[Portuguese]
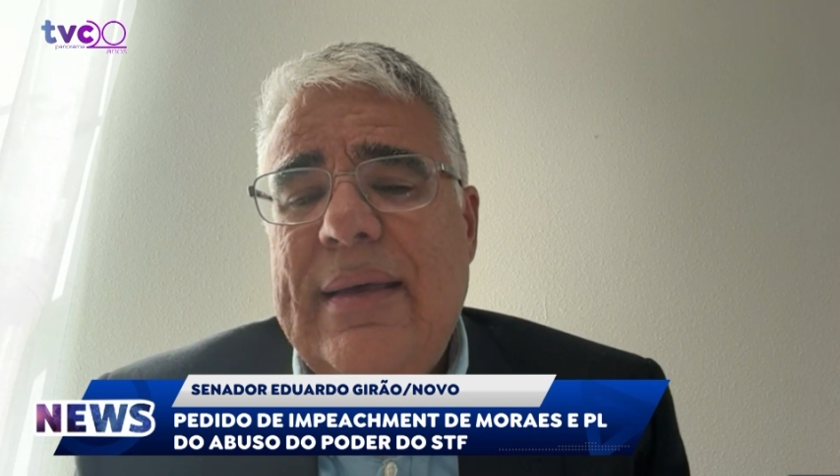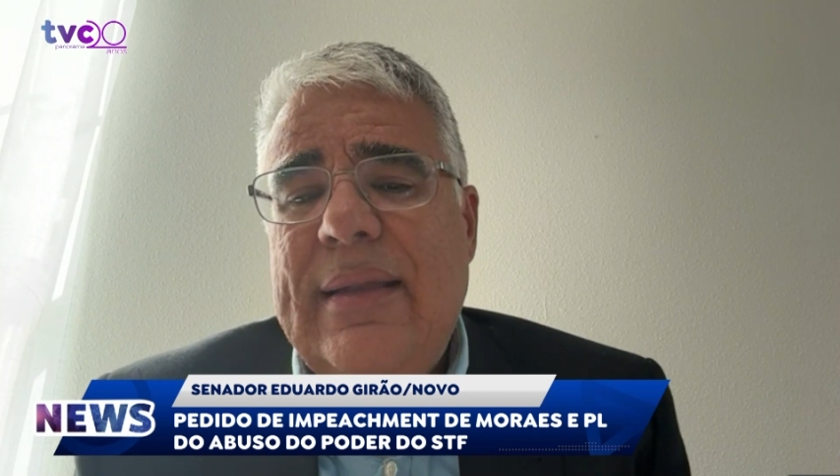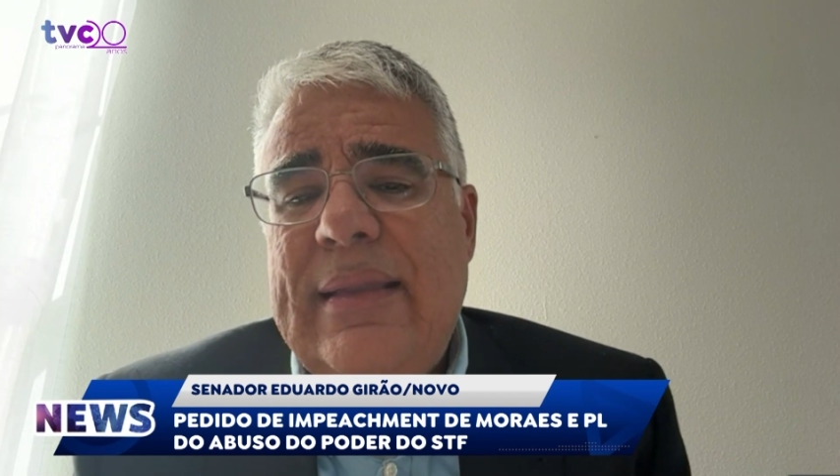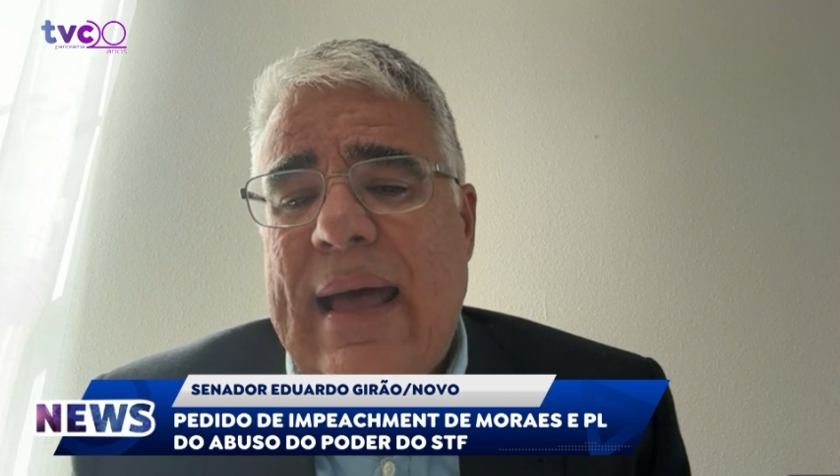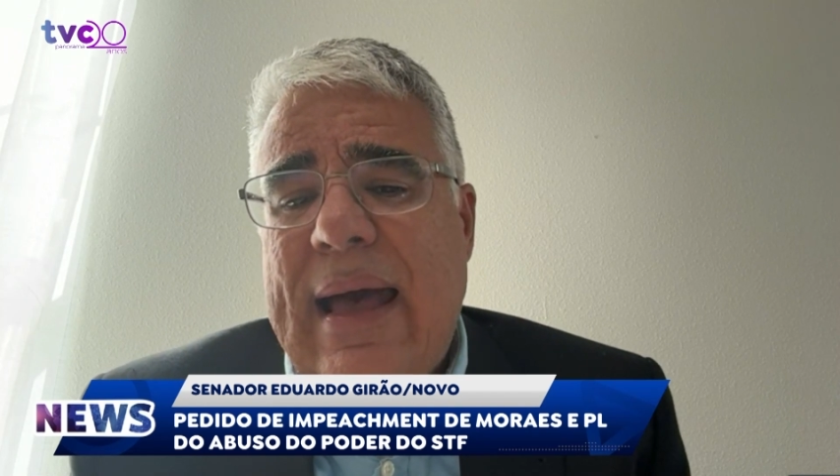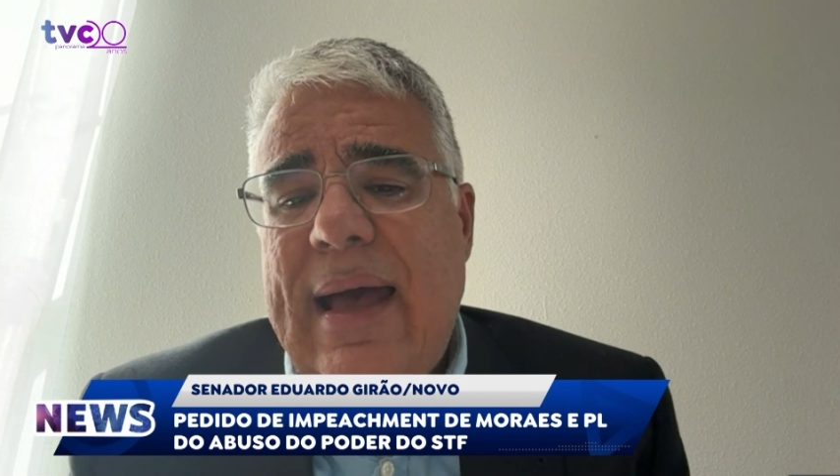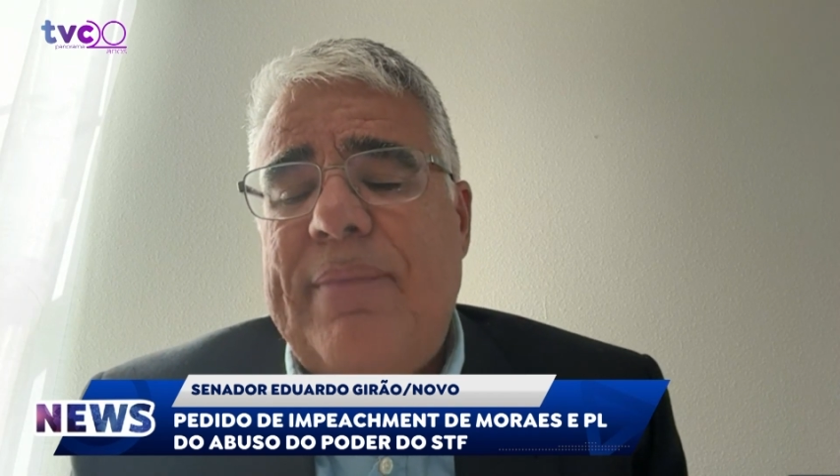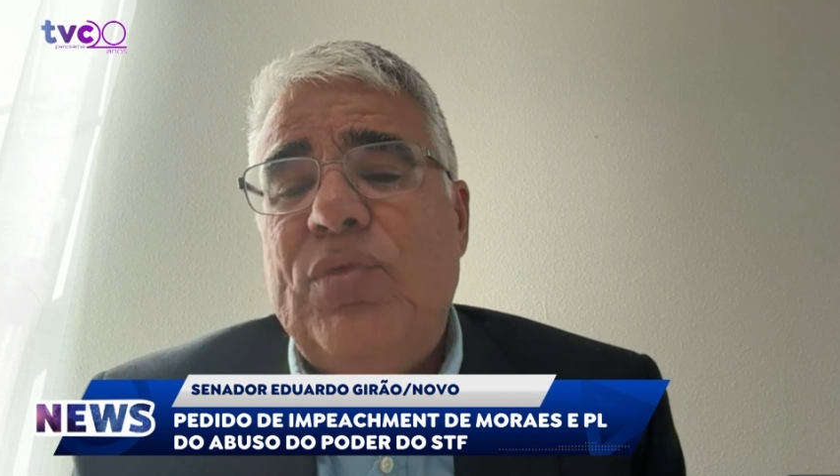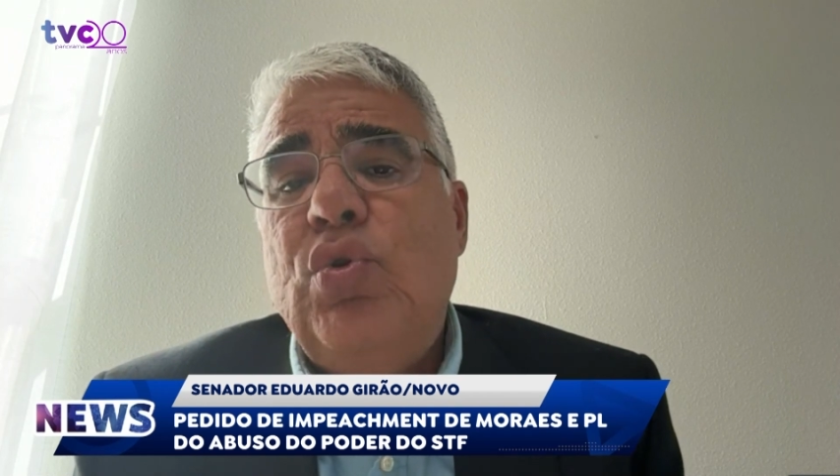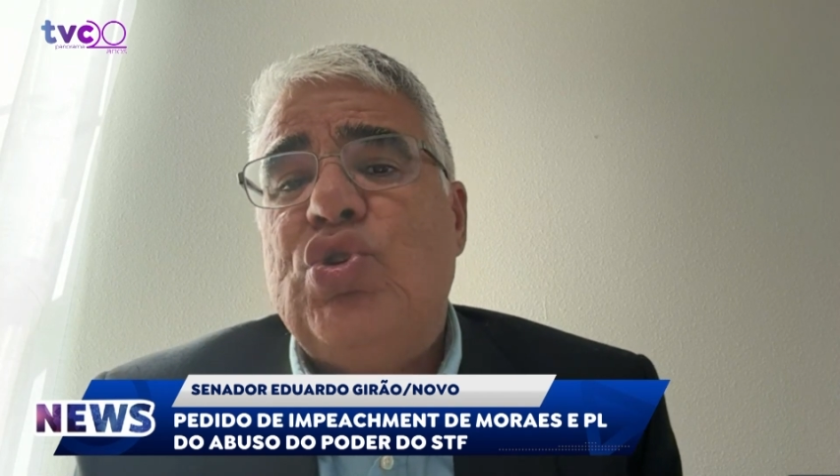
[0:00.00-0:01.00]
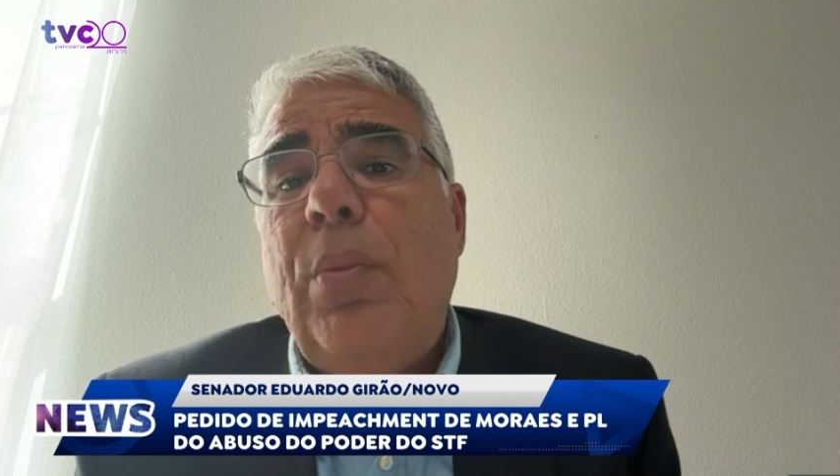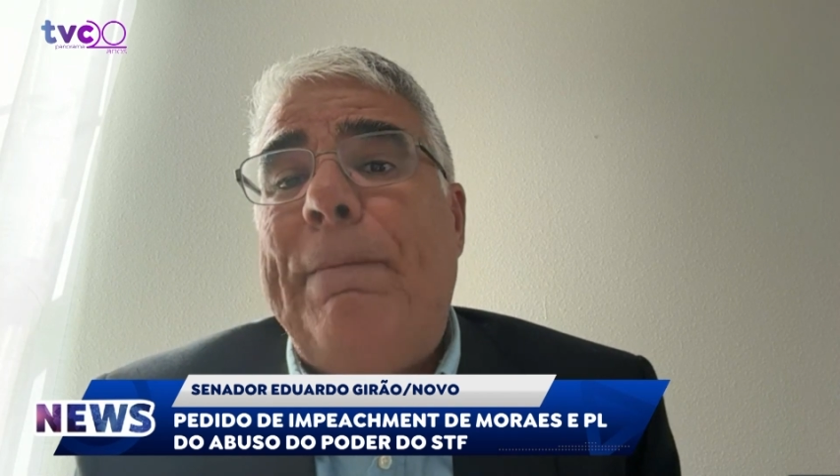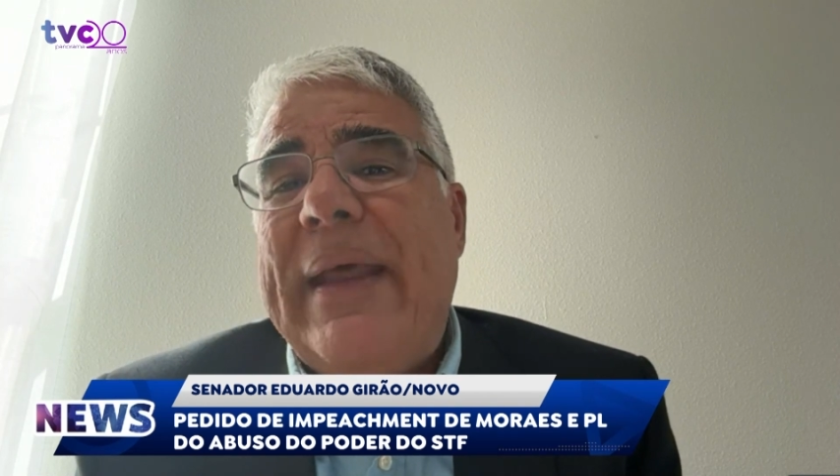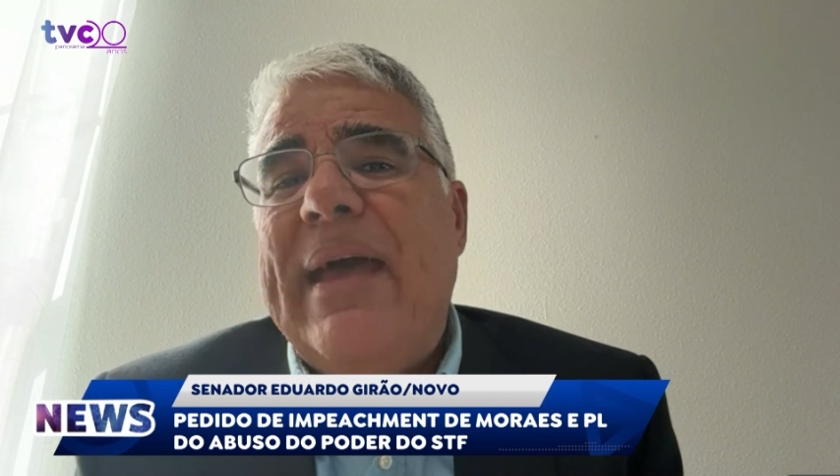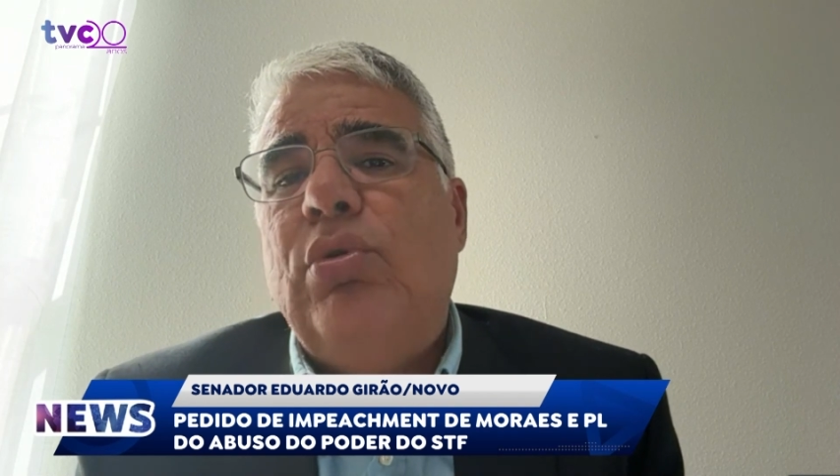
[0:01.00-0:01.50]
na, no
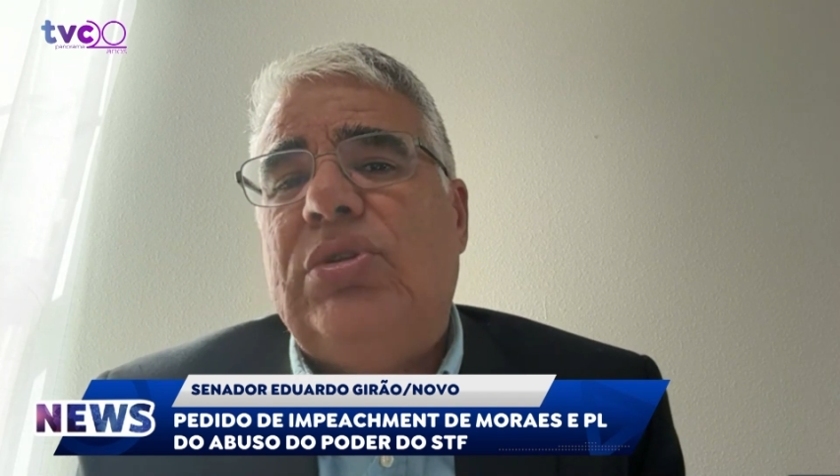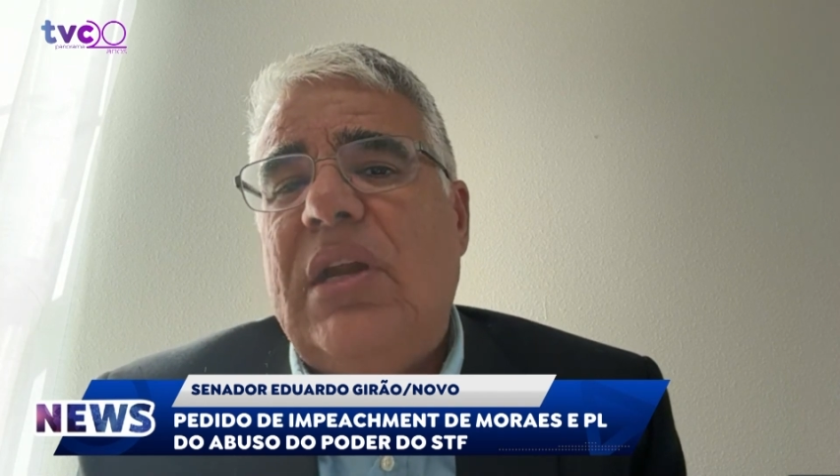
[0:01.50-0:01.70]
Supremo